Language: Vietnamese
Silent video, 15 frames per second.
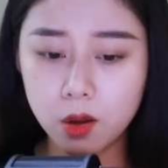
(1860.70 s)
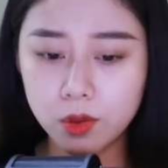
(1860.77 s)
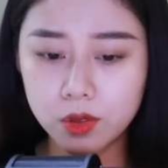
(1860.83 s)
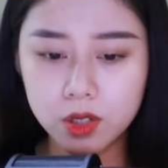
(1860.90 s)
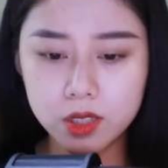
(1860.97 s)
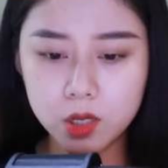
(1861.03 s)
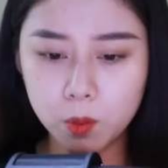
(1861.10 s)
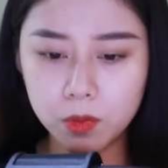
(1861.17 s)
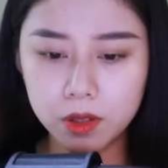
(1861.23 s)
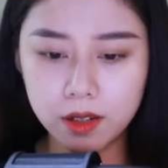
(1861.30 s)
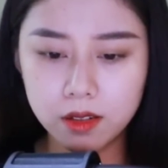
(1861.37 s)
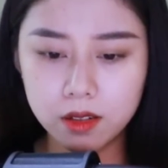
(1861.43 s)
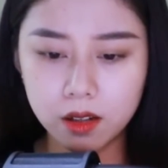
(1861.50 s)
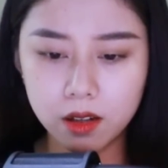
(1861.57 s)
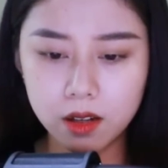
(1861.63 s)
còn chưa xong
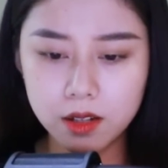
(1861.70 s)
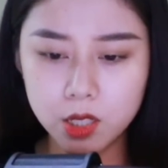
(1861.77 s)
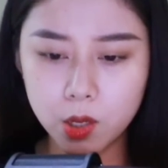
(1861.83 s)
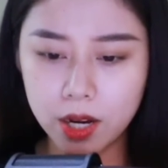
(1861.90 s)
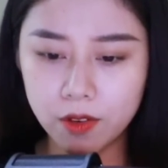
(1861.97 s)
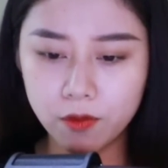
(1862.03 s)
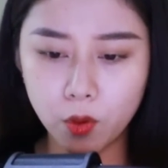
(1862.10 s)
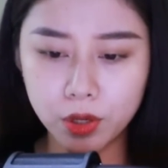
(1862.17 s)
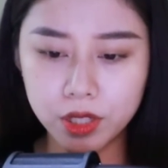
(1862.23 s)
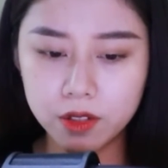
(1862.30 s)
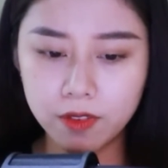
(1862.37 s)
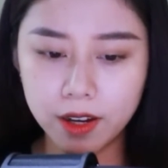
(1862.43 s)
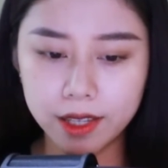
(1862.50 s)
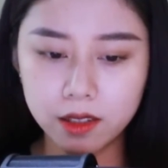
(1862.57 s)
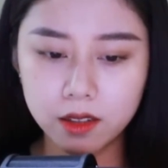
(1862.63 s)
bữa nữa sao lại vội
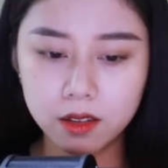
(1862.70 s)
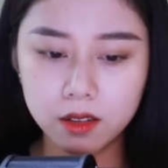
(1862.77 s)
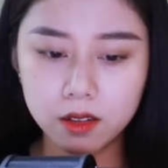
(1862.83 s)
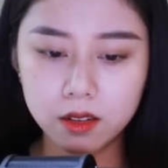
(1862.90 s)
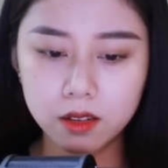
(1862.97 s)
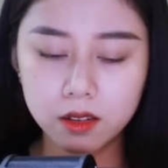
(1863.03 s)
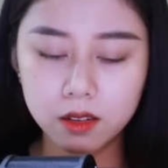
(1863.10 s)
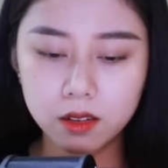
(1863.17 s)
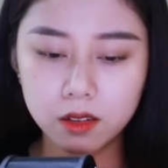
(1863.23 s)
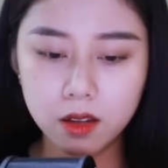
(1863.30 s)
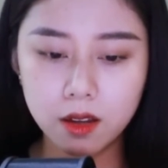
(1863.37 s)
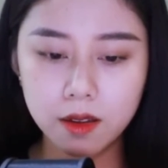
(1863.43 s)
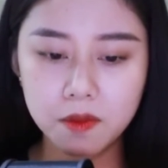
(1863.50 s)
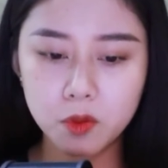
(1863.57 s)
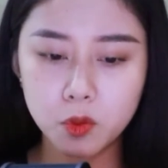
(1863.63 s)
như vậy
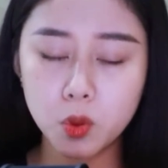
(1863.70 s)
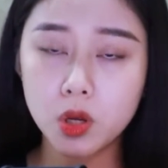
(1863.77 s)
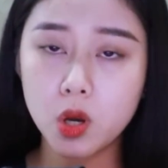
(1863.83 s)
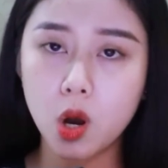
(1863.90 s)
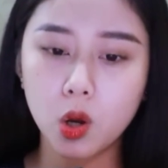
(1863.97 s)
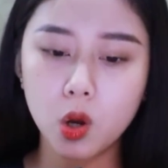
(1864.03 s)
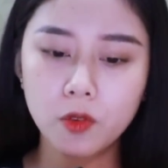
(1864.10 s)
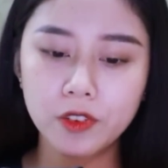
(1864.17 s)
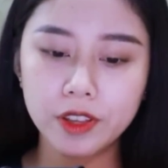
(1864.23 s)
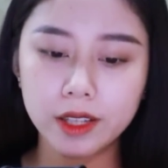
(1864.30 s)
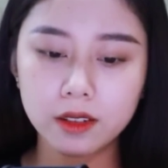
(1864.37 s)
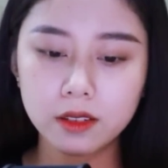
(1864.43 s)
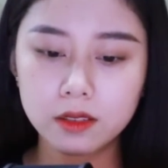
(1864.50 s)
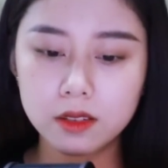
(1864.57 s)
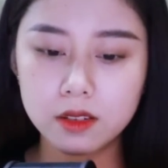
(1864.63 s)
Tôi còn có
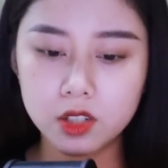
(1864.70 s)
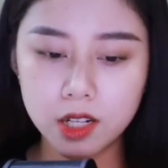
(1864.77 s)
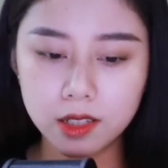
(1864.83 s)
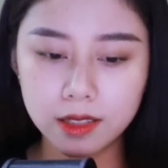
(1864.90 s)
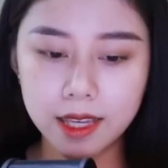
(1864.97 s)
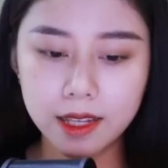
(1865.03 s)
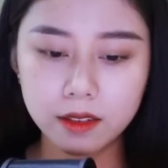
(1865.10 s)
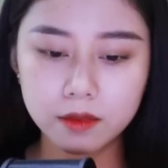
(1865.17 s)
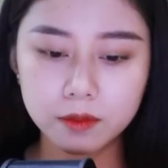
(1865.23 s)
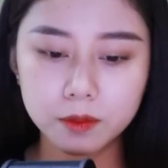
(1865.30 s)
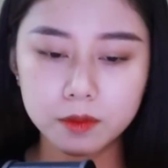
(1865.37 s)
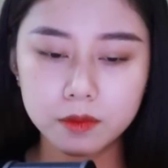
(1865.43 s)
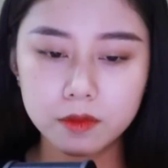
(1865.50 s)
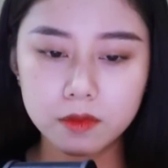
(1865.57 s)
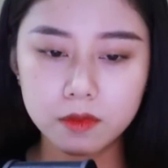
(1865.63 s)
việc Rất tiếc
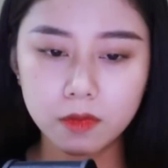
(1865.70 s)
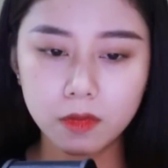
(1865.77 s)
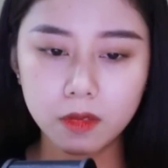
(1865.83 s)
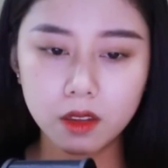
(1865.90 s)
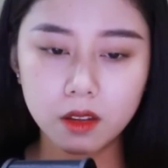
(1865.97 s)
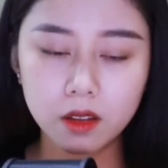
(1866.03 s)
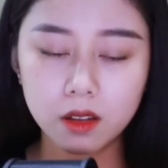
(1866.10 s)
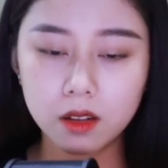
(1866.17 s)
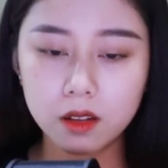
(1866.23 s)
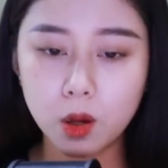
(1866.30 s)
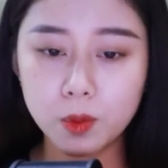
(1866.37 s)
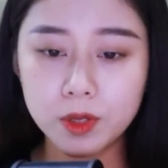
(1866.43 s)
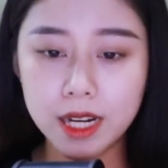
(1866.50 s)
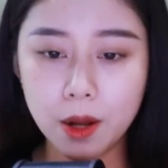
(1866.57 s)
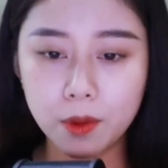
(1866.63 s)

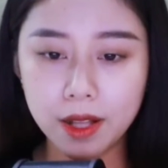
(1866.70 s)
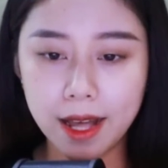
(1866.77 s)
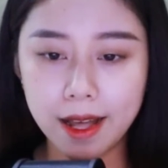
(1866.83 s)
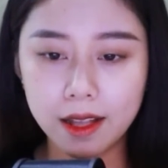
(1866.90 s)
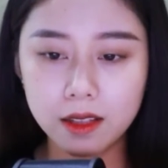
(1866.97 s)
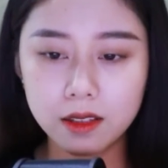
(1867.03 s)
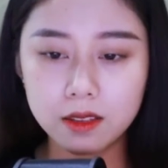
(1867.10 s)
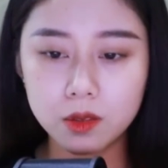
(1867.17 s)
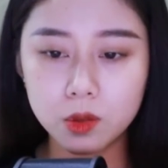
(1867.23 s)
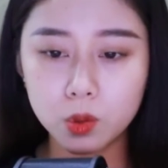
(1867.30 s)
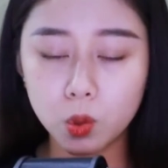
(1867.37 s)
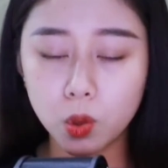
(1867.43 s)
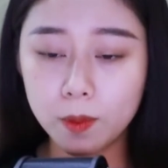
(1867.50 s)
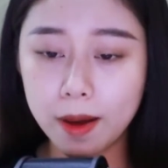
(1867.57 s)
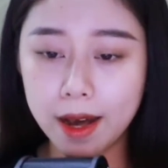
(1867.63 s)
Không sao cả
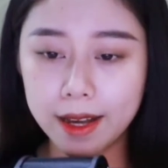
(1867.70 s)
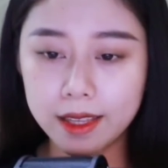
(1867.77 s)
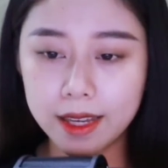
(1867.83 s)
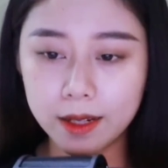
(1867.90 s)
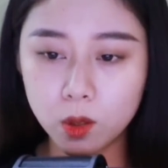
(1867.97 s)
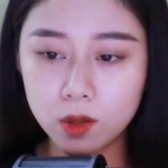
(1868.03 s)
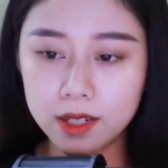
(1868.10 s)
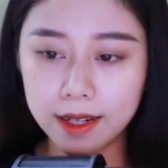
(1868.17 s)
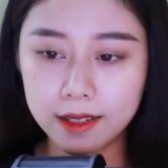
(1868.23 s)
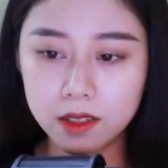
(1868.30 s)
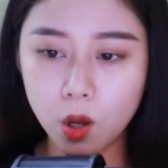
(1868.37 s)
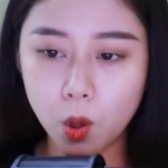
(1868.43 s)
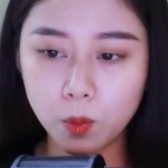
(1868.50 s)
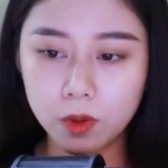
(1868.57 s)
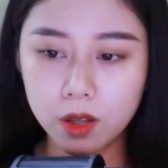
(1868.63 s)
Tối mai anh có rảnh
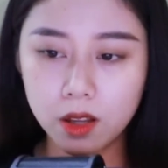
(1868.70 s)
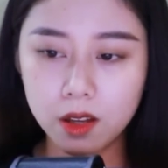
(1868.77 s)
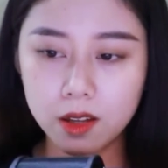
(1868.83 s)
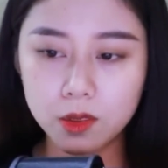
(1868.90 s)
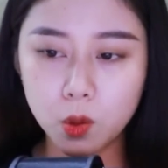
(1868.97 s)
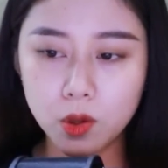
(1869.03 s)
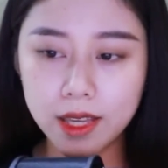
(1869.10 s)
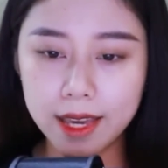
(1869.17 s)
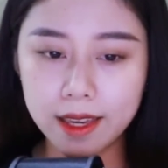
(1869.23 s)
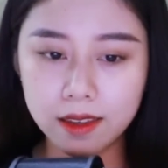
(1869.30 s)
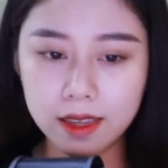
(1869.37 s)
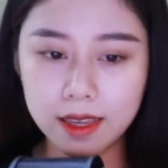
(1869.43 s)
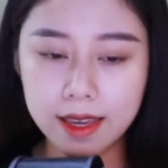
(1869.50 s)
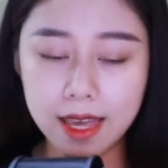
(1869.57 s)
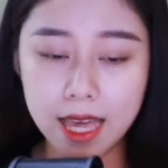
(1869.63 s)
không Tối ngày
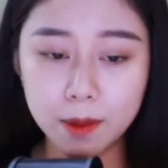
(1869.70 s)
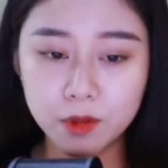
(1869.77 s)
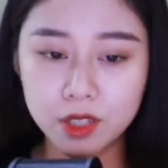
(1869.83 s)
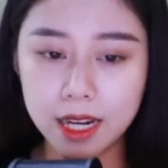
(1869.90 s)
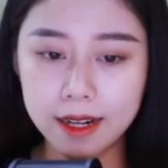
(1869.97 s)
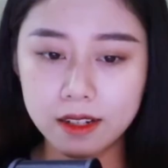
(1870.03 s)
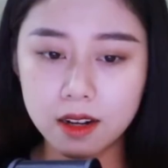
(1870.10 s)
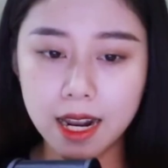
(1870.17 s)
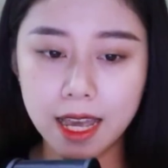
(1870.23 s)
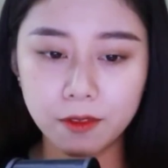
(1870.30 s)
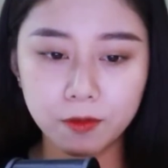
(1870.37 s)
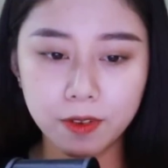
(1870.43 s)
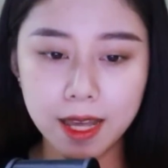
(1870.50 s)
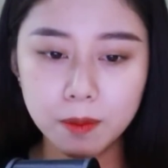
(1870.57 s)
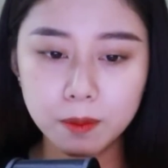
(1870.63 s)
kia em sẽ trở lại
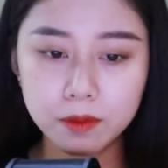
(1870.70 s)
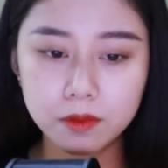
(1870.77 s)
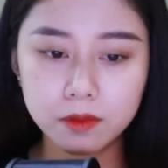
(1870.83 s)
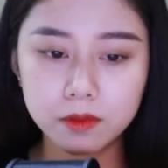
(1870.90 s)
Pháp